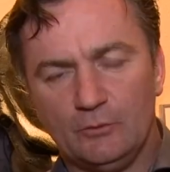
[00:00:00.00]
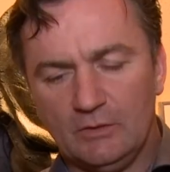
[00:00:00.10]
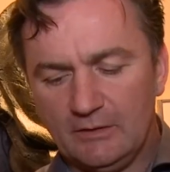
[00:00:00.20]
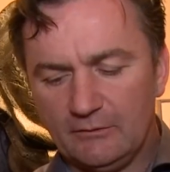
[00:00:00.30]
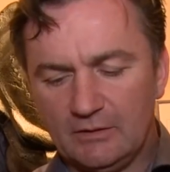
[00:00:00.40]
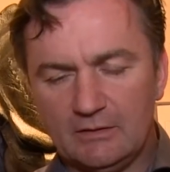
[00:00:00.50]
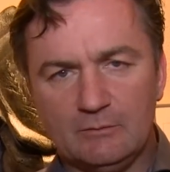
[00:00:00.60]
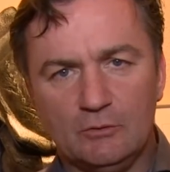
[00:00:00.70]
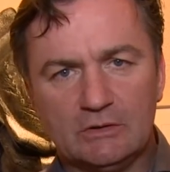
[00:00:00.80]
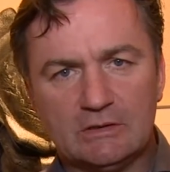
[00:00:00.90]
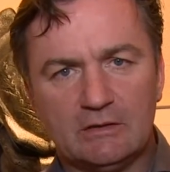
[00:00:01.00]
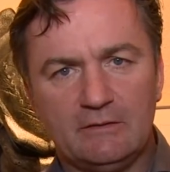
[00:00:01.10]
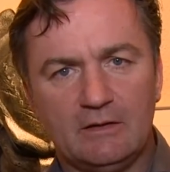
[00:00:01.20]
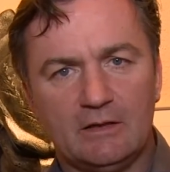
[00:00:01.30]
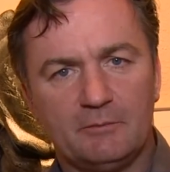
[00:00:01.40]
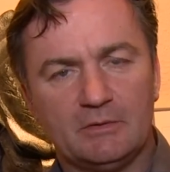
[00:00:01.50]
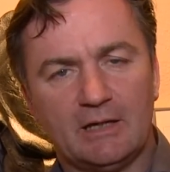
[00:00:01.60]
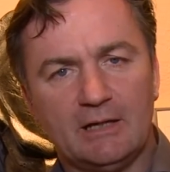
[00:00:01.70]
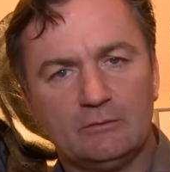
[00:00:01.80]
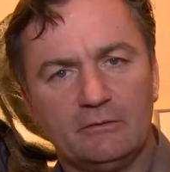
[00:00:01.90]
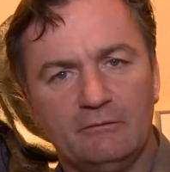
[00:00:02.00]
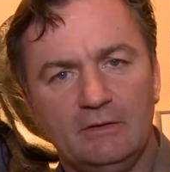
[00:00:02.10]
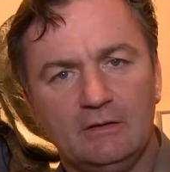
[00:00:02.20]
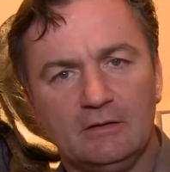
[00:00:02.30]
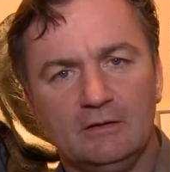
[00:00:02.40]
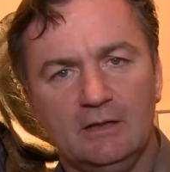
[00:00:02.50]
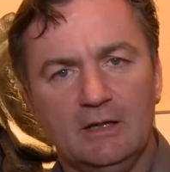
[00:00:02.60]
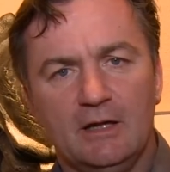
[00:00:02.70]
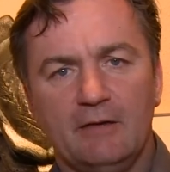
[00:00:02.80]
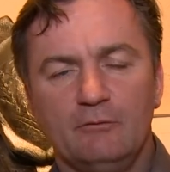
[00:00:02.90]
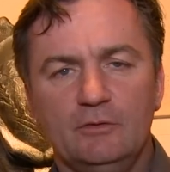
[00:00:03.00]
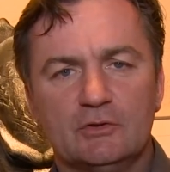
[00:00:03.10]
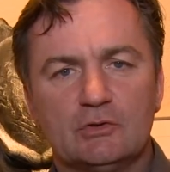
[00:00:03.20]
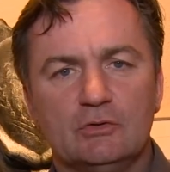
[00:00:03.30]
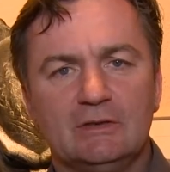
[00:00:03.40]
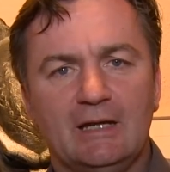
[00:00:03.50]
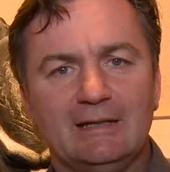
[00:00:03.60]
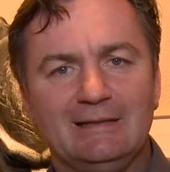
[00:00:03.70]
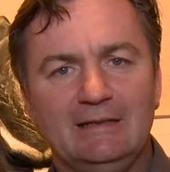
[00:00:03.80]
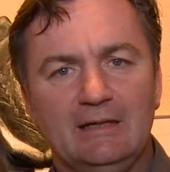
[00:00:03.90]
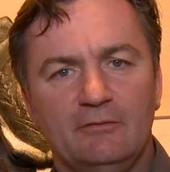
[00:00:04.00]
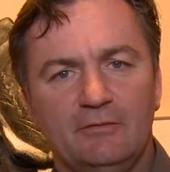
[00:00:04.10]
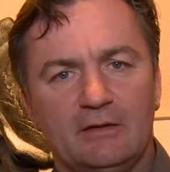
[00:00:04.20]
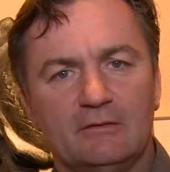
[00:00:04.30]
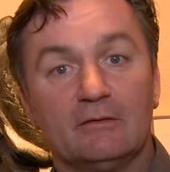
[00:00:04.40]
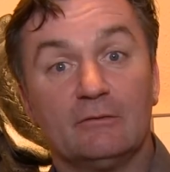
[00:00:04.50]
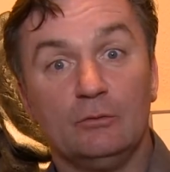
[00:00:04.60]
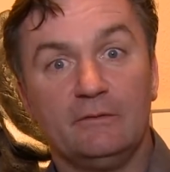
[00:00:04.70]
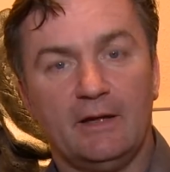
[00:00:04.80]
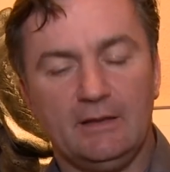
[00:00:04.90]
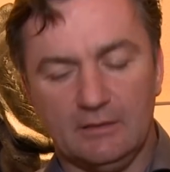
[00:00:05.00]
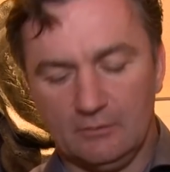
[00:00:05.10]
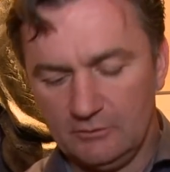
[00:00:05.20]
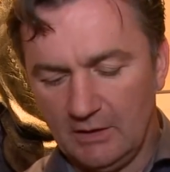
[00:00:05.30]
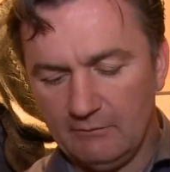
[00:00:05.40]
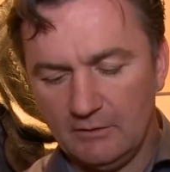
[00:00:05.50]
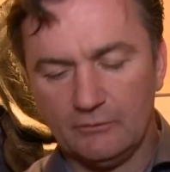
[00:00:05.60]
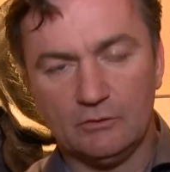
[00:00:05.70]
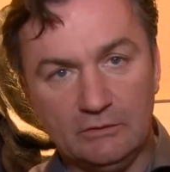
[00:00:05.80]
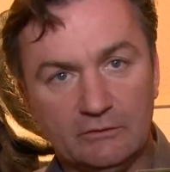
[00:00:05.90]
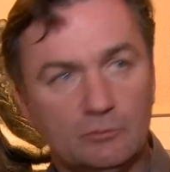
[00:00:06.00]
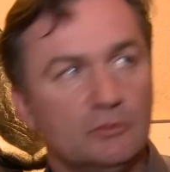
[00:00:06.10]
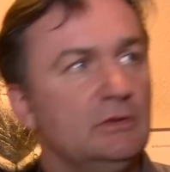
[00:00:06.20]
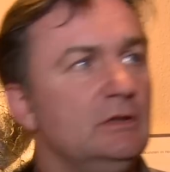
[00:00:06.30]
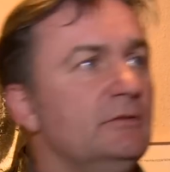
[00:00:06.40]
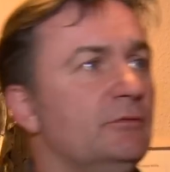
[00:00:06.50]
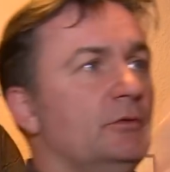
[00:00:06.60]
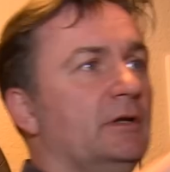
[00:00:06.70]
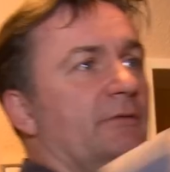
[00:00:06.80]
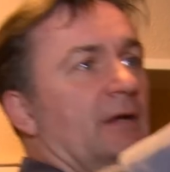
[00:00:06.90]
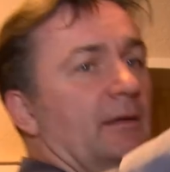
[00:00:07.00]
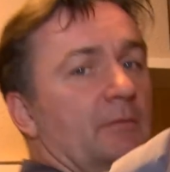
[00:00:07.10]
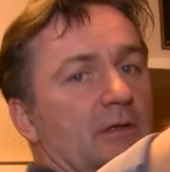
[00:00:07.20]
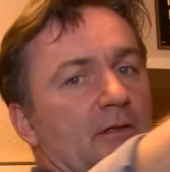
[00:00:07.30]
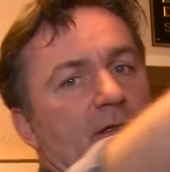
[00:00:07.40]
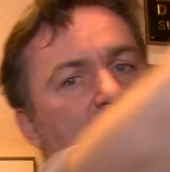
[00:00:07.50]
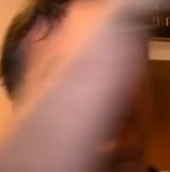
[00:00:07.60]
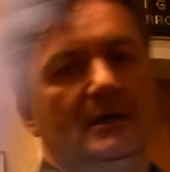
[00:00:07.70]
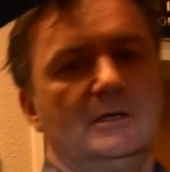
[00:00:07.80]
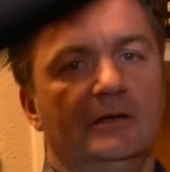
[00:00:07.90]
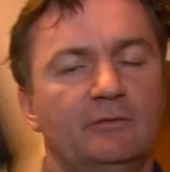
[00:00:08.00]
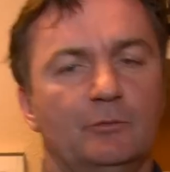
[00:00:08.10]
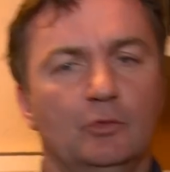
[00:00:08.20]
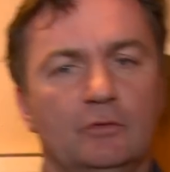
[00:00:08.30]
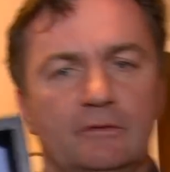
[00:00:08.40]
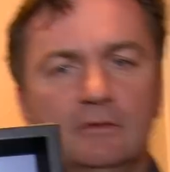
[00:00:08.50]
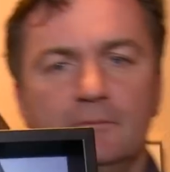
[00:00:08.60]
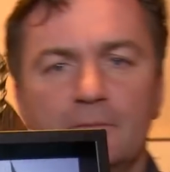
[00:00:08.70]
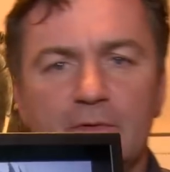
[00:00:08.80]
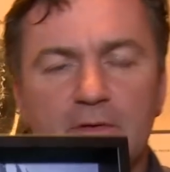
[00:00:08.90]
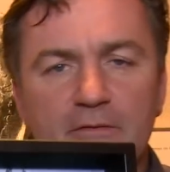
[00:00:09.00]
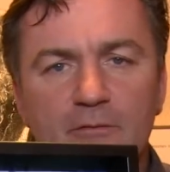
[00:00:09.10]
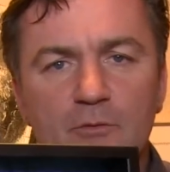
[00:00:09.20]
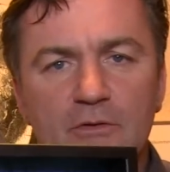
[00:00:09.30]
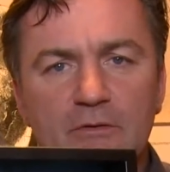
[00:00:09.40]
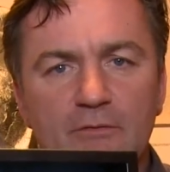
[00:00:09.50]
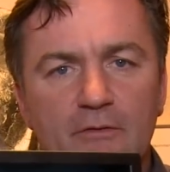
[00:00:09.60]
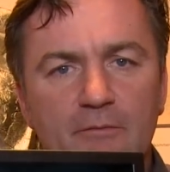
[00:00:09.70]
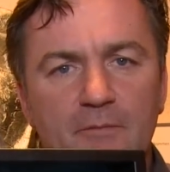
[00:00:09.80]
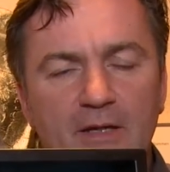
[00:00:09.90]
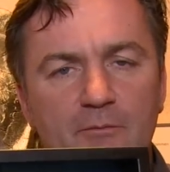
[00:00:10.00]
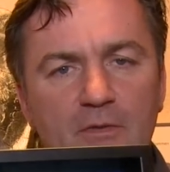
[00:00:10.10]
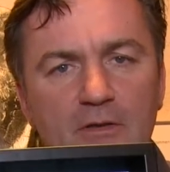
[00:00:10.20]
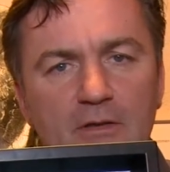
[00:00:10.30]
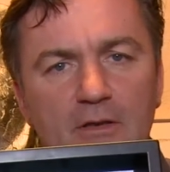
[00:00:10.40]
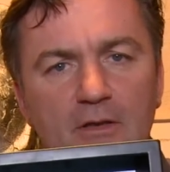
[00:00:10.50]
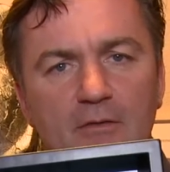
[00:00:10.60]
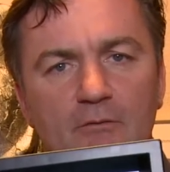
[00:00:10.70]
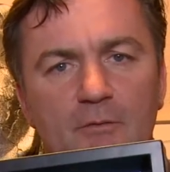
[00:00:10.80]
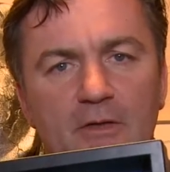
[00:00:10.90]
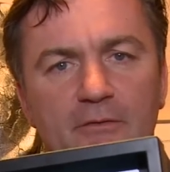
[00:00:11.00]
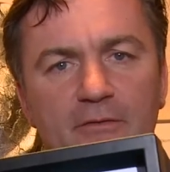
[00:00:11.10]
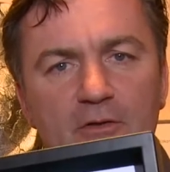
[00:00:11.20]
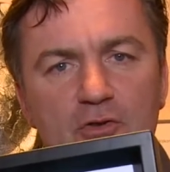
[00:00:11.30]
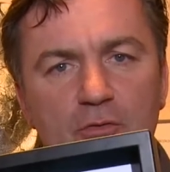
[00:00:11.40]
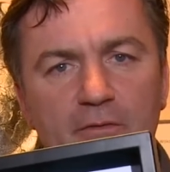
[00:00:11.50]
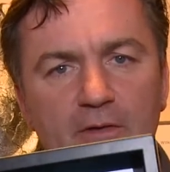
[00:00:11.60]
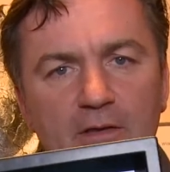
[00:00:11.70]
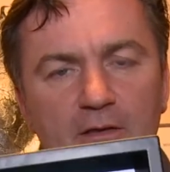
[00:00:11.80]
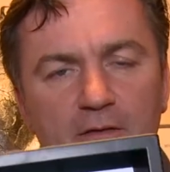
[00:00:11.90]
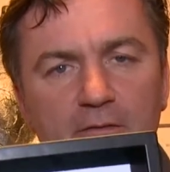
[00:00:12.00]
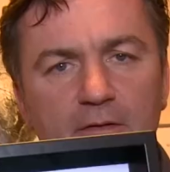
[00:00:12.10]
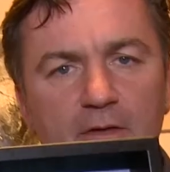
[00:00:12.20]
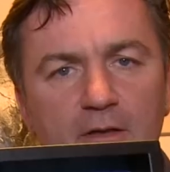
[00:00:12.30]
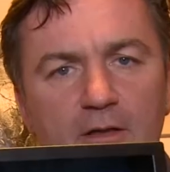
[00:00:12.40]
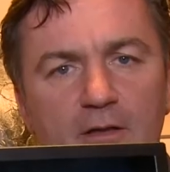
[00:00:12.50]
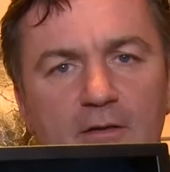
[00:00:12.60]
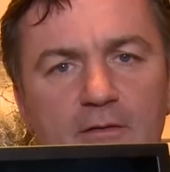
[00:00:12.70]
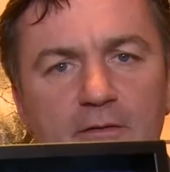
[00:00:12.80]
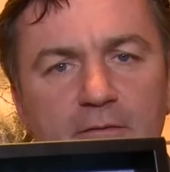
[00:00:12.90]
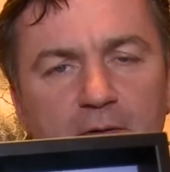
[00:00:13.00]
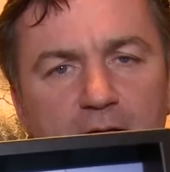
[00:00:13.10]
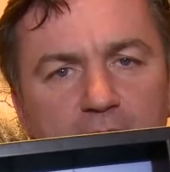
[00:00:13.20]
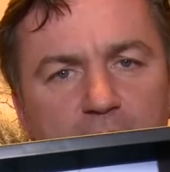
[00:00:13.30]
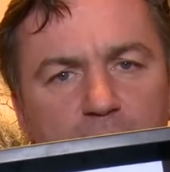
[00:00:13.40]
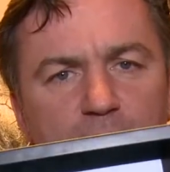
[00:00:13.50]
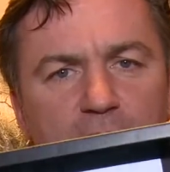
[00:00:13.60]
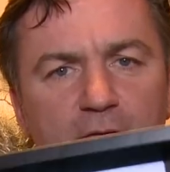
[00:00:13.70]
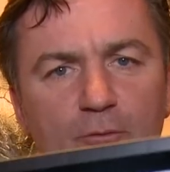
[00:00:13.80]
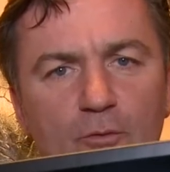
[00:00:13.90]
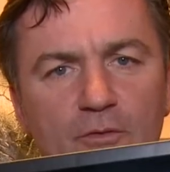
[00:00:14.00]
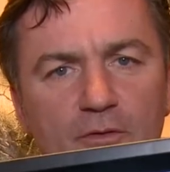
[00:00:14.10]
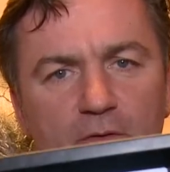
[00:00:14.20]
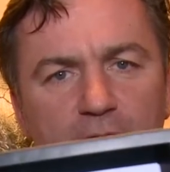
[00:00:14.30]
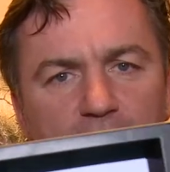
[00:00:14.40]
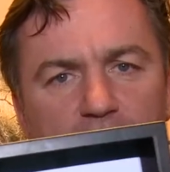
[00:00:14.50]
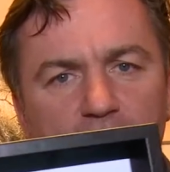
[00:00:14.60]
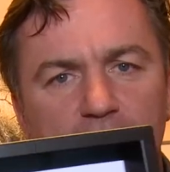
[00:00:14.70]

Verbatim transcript: wo also dann die Möglichkeit ist, je nach Betrachtungswinkel einen wunderschönen 3D-Effekt zu zeigen. Und da haben wir also dieses Motiv oder wir haben hier ganz böse dieses Motiv aus dem Batman, wo man also sehr schön sehen kann, die zwei Personen aus den